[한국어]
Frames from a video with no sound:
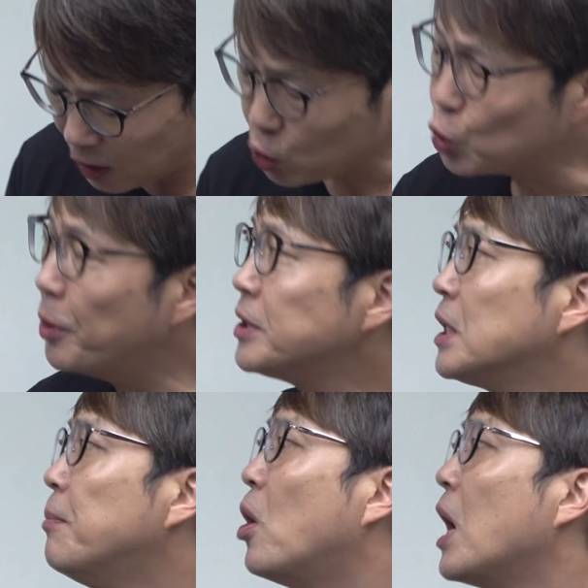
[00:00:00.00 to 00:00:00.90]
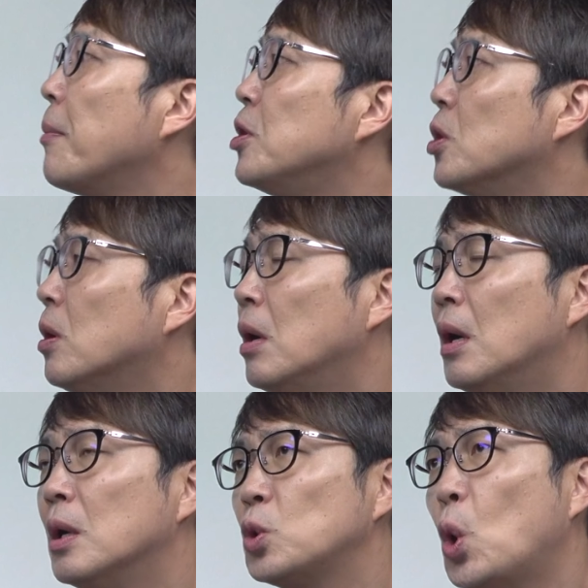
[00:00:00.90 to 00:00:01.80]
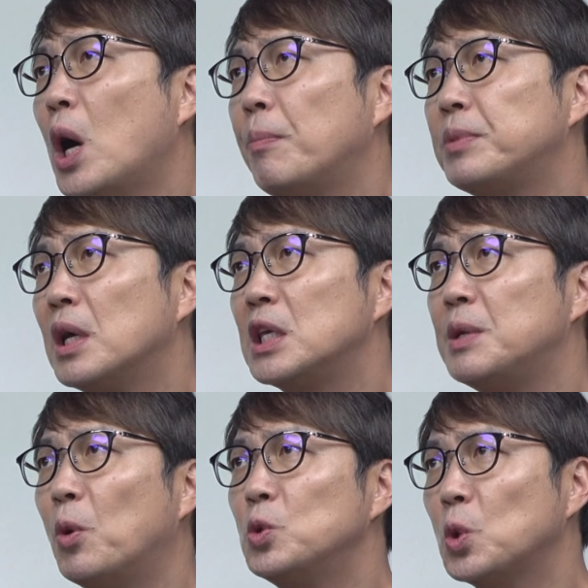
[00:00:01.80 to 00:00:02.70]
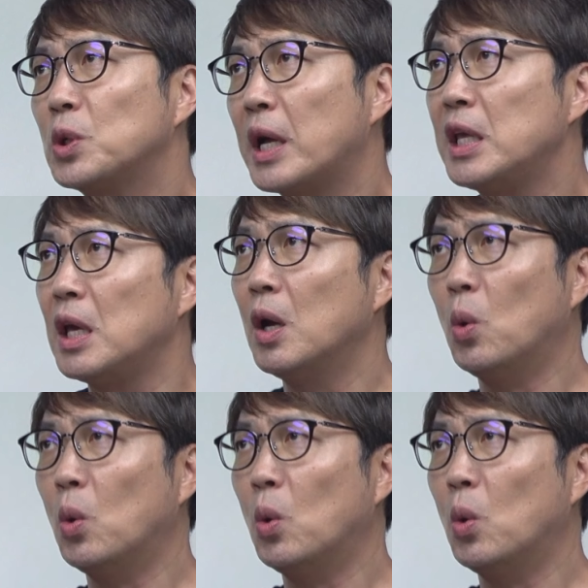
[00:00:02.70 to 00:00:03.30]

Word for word: 두 번째는 뭔가 하면요. 통합당 기본소득안이